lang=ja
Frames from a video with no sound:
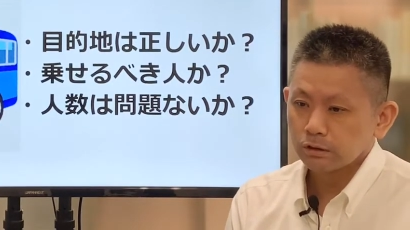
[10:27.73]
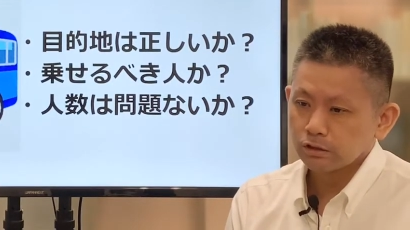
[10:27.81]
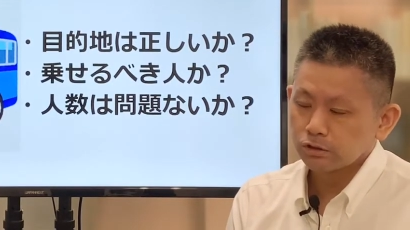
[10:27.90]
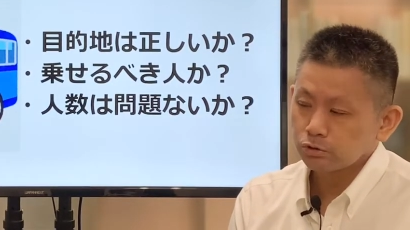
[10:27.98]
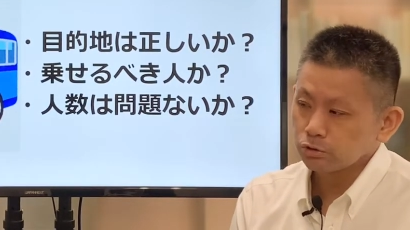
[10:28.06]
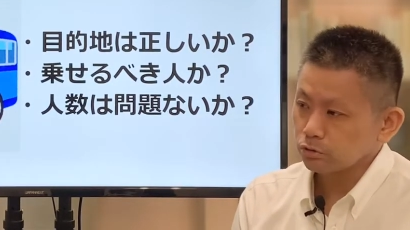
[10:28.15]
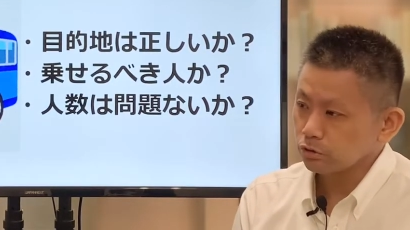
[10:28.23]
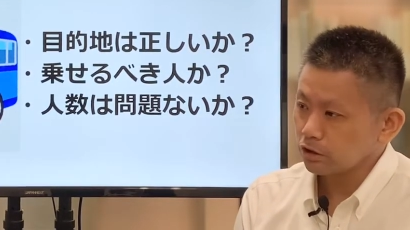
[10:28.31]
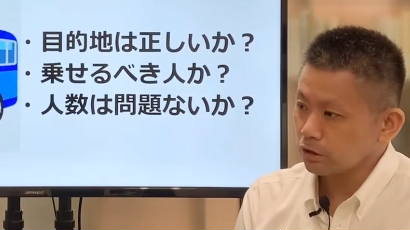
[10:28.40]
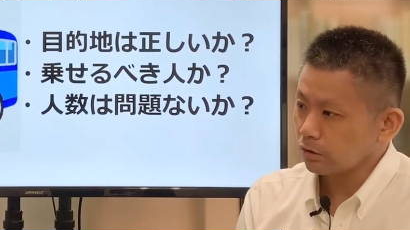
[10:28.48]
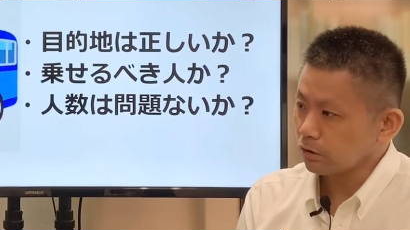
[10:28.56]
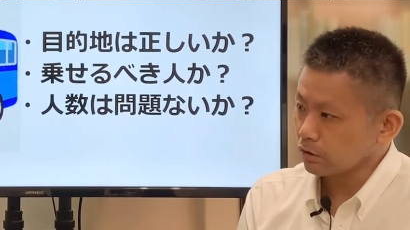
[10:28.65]
で中小
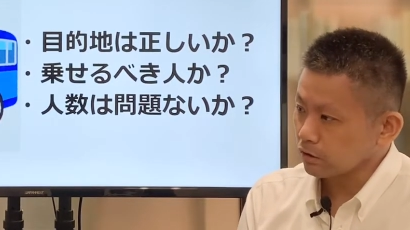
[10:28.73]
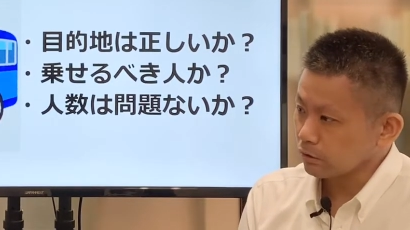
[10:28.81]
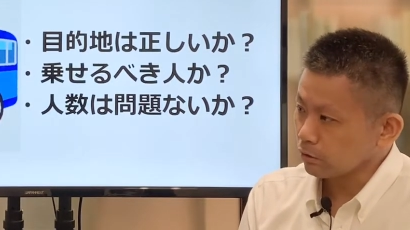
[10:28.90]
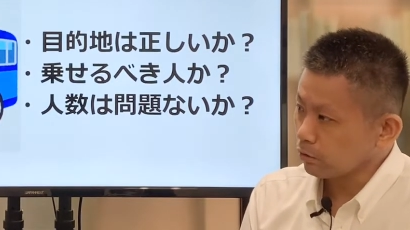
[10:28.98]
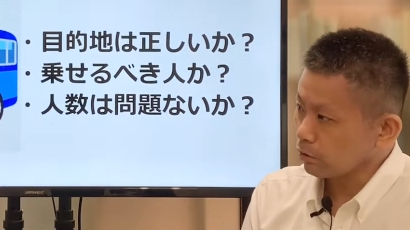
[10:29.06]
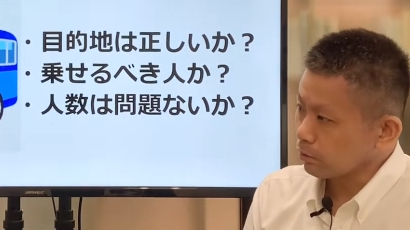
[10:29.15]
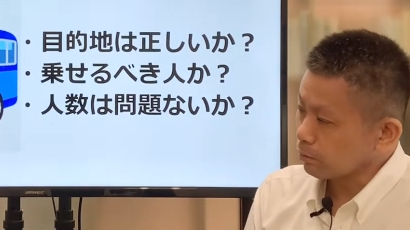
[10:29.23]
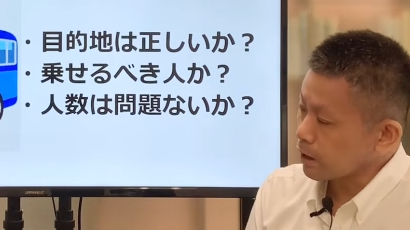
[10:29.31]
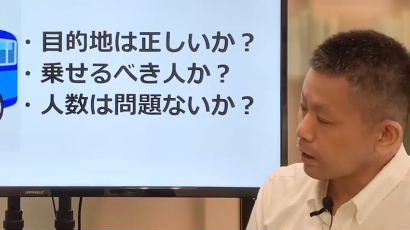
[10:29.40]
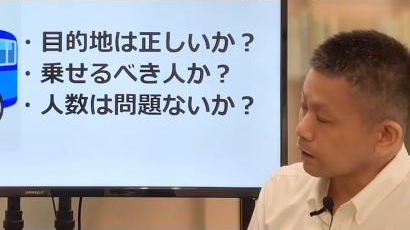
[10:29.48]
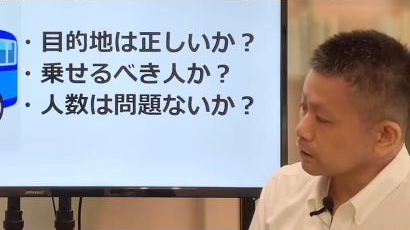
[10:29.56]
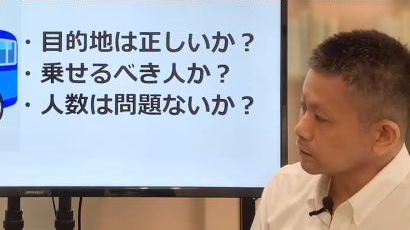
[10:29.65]
企業を
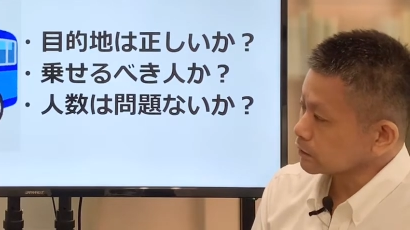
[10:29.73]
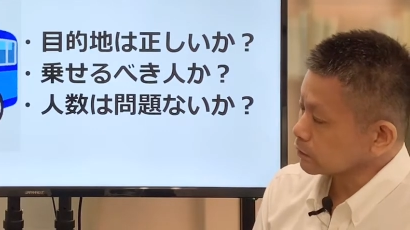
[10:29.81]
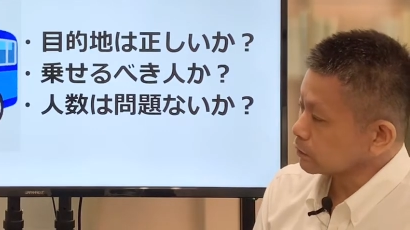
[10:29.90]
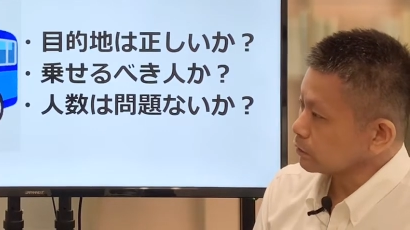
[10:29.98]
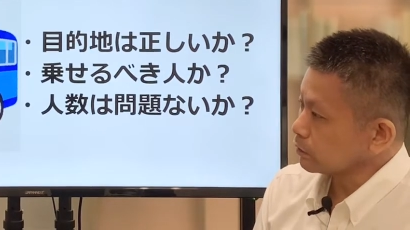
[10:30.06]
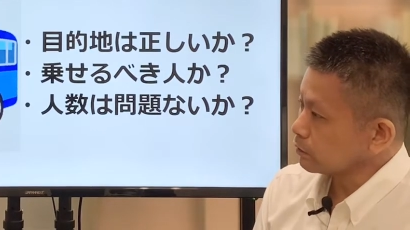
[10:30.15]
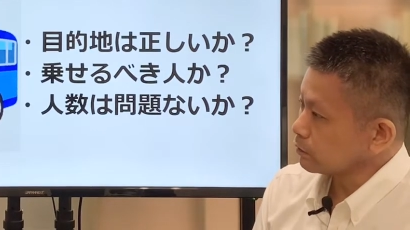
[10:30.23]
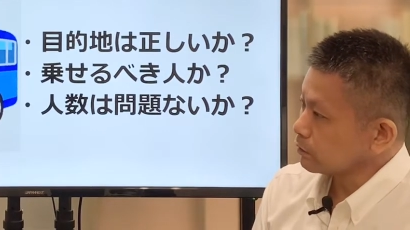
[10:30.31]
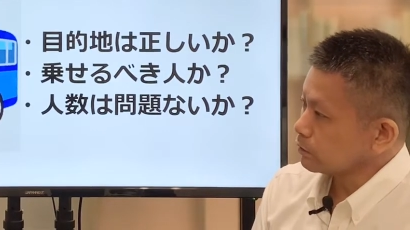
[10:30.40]
まあその